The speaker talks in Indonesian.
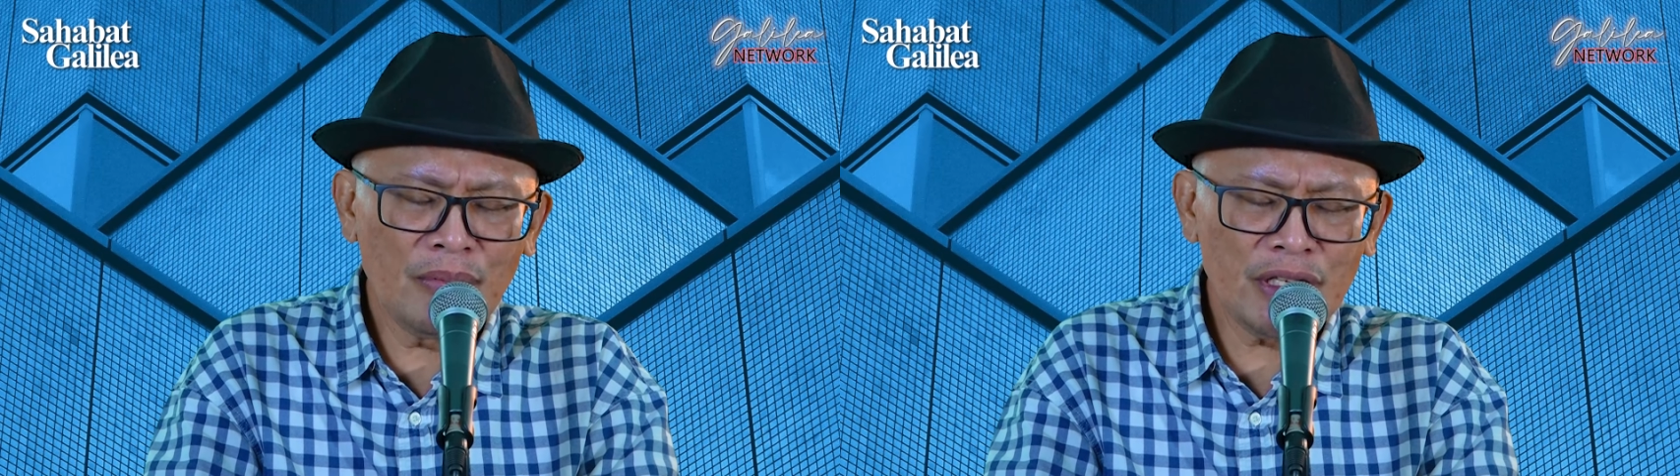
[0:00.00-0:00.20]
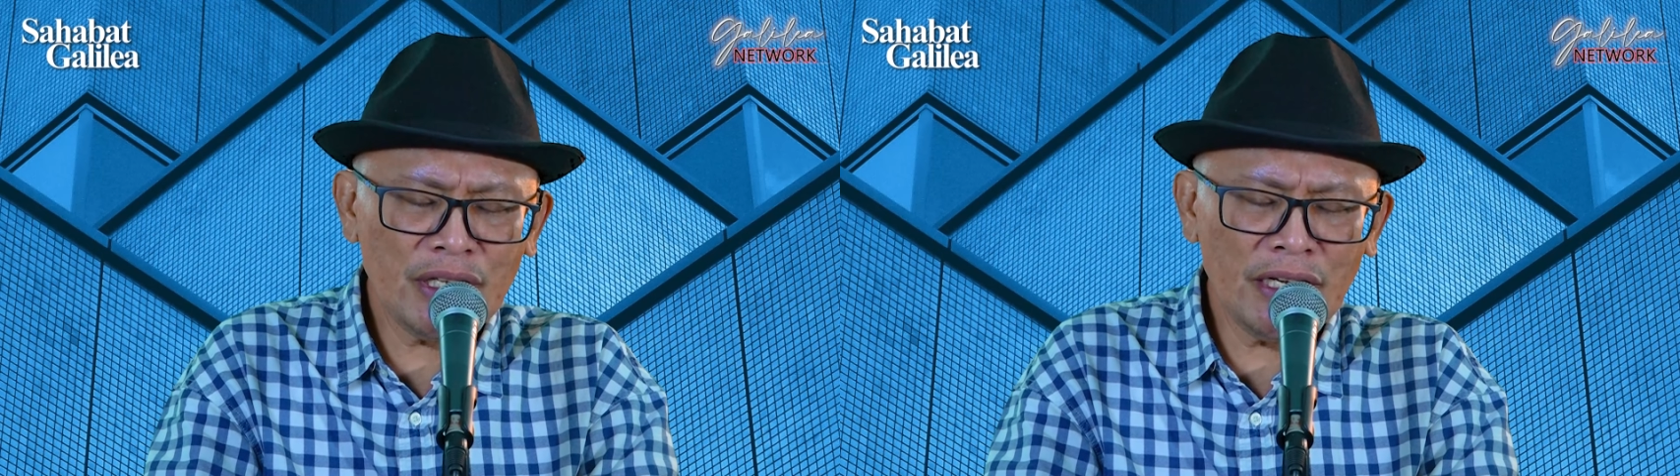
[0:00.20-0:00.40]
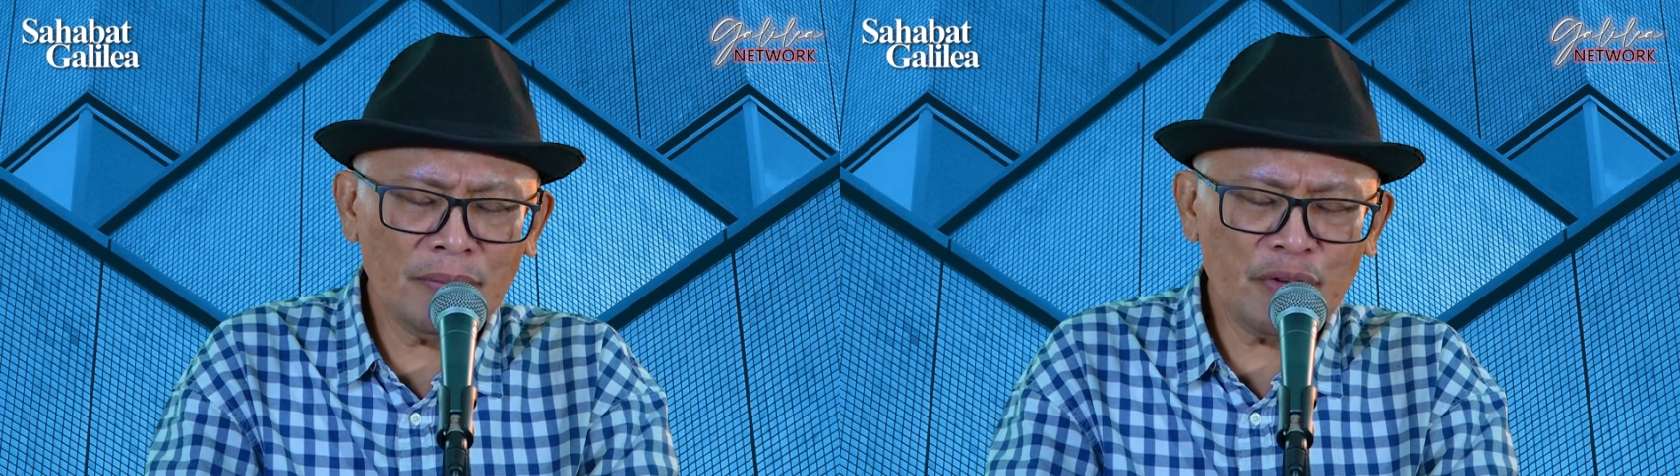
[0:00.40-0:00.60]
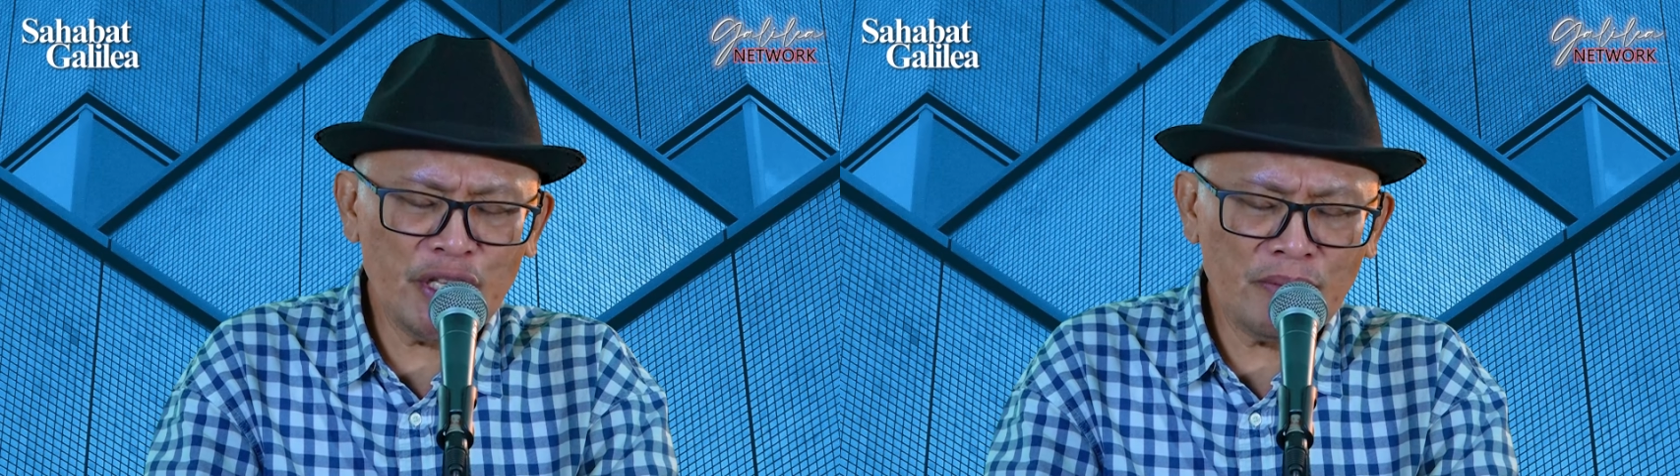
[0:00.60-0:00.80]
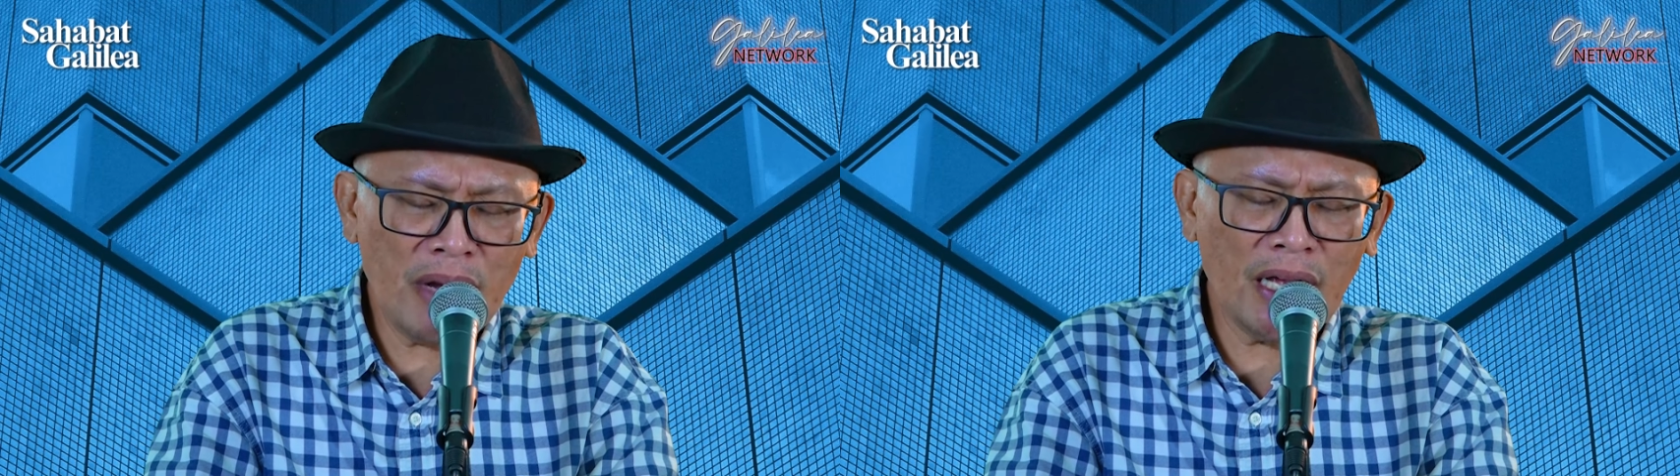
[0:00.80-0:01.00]
menjadi
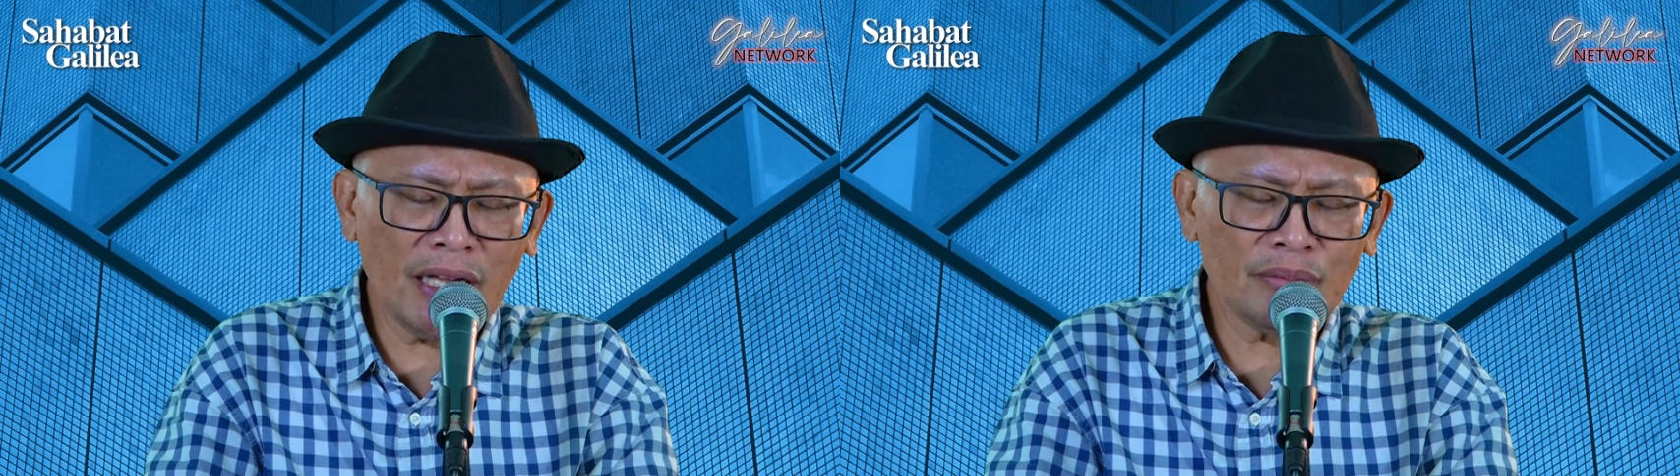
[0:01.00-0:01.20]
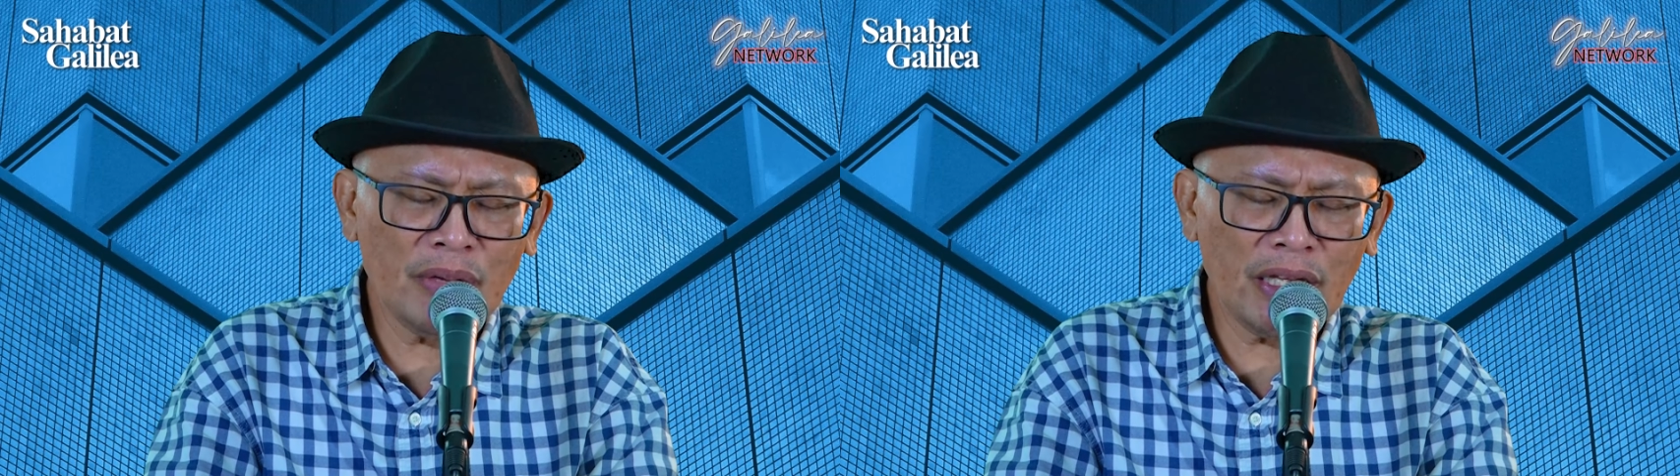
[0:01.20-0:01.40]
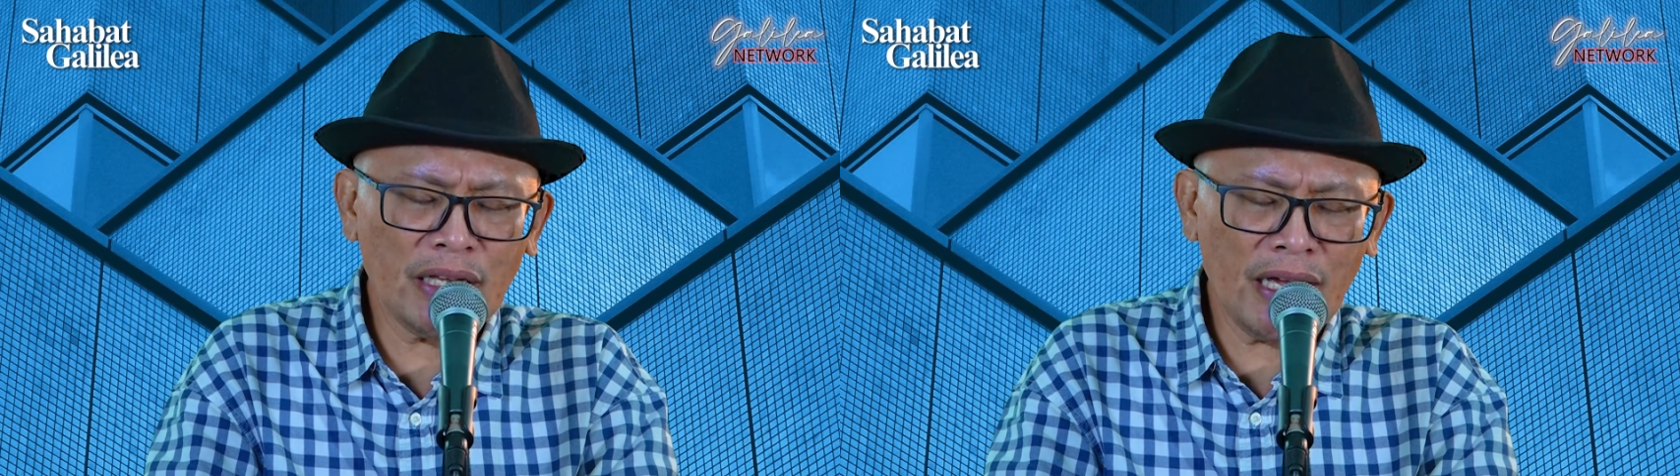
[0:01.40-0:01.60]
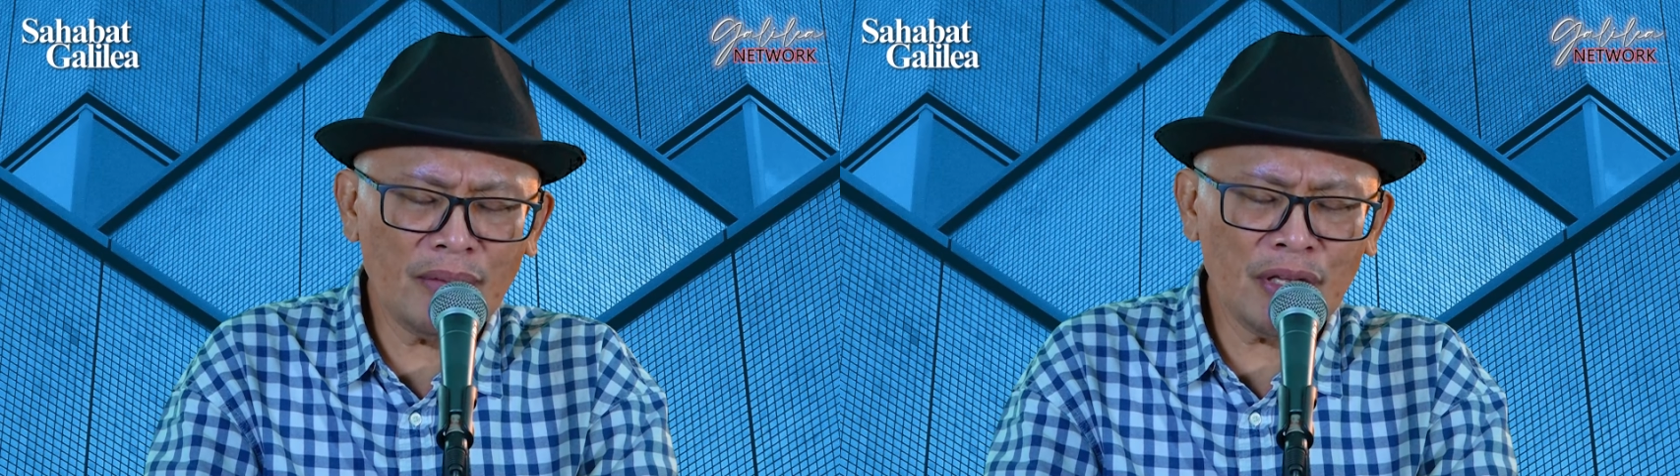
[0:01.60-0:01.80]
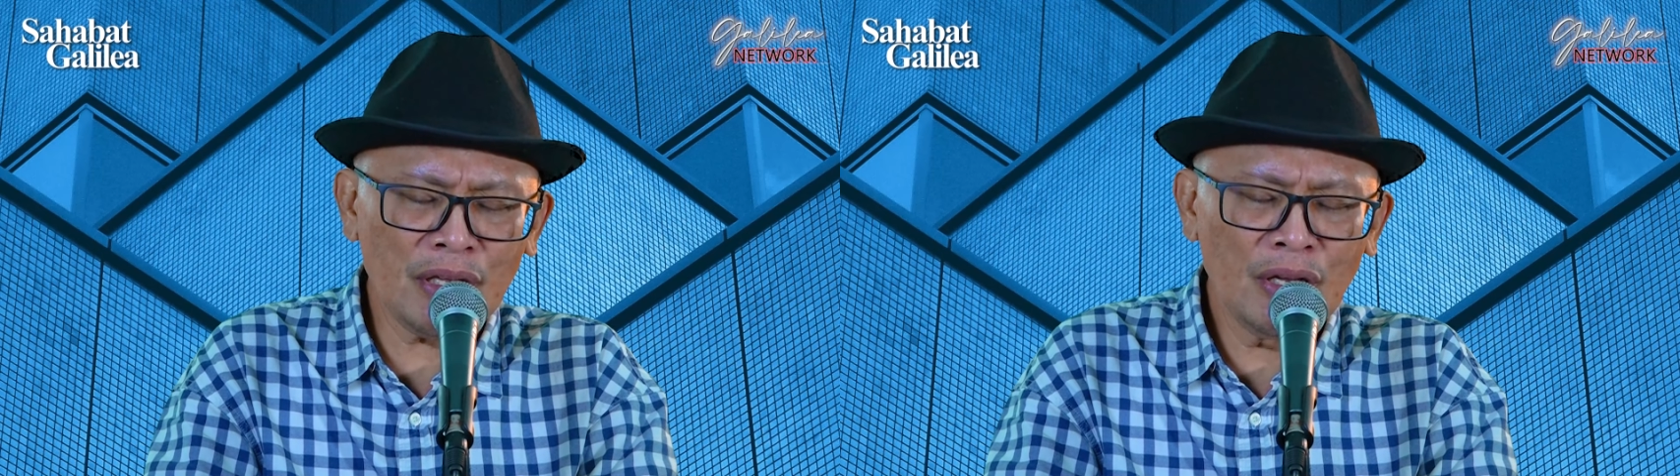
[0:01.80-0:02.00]
penyemangat bagi
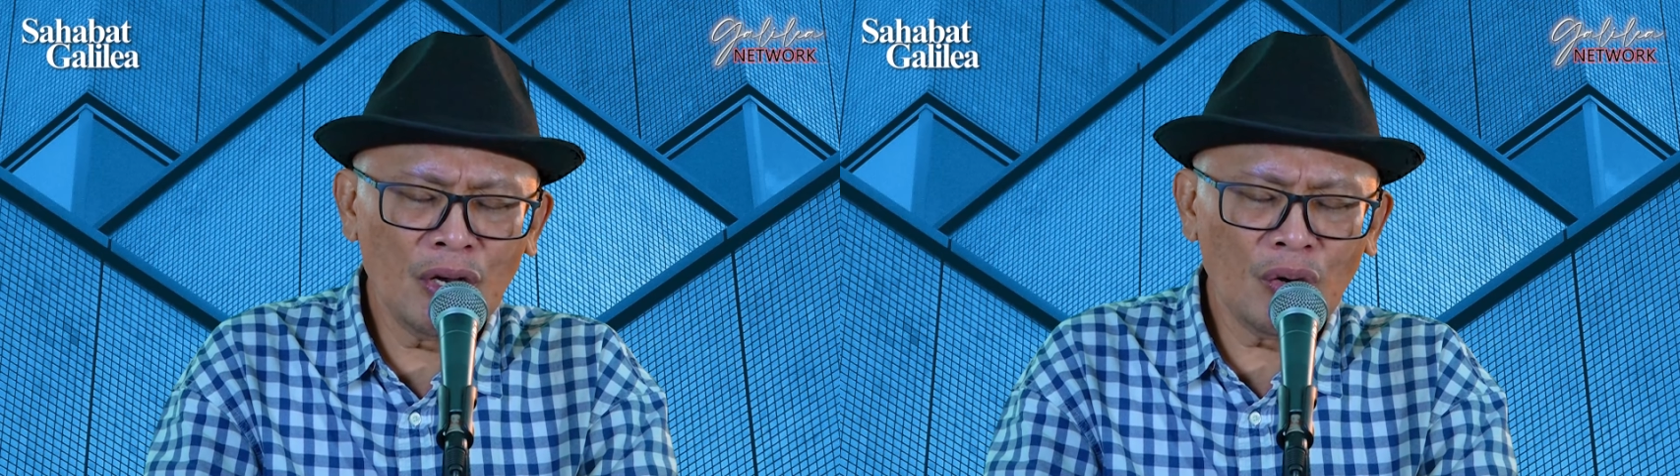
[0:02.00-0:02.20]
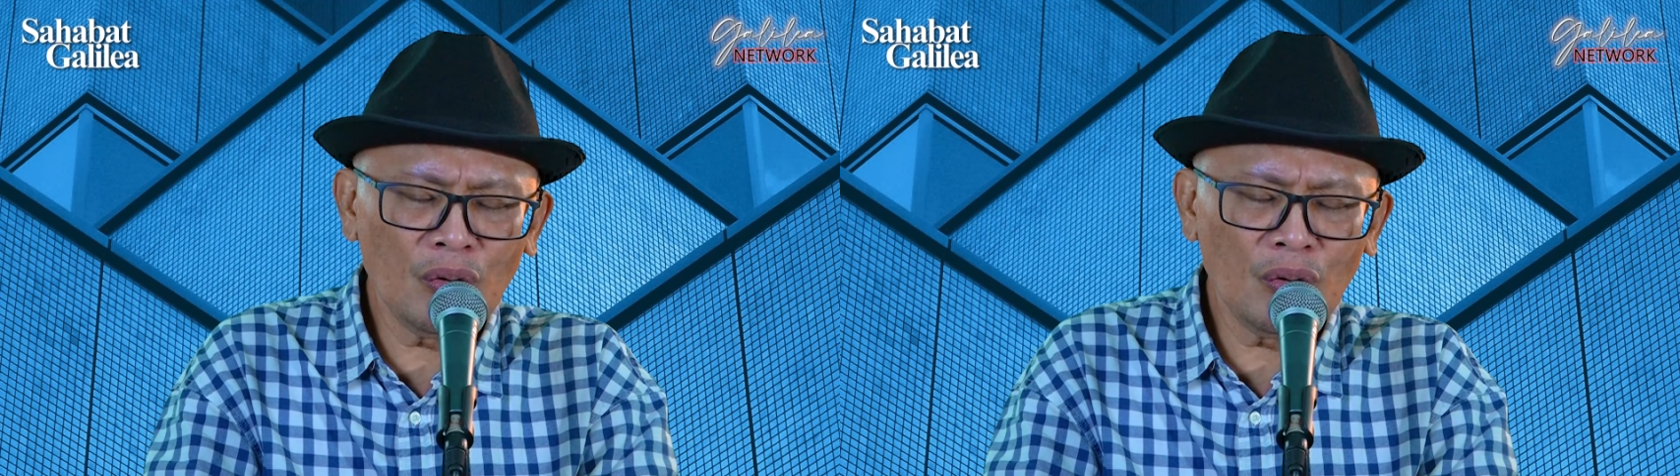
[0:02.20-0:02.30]
kami